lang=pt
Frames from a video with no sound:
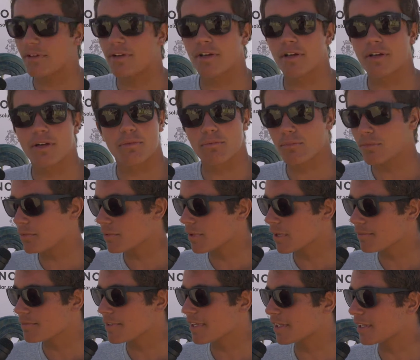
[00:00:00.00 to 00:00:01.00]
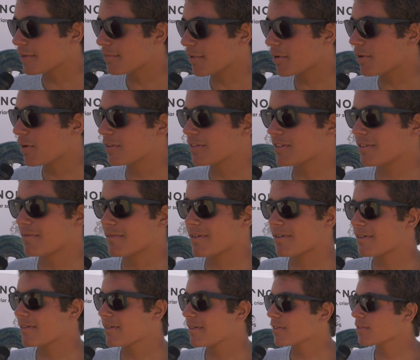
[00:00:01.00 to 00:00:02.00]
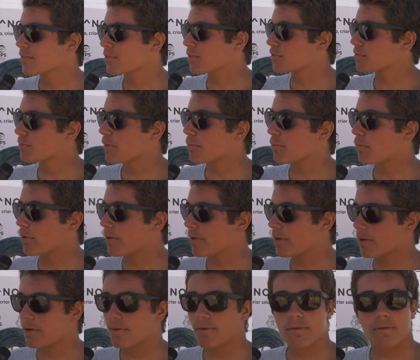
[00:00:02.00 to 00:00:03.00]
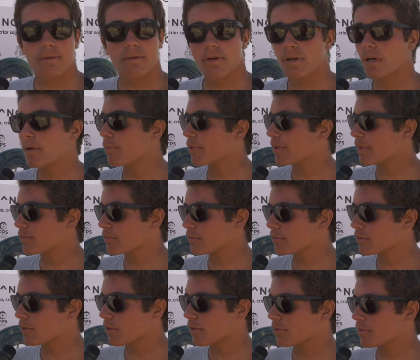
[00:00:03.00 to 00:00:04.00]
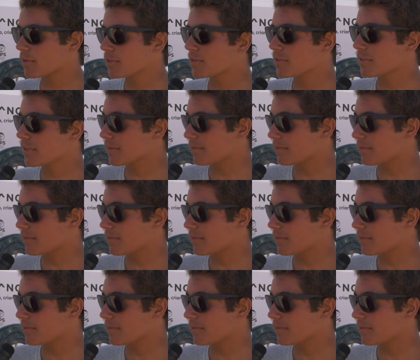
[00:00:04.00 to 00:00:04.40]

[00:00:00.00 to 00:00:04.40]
é, a minha equipa é ótima, todos me apoiam, apoiamos uns aos outros.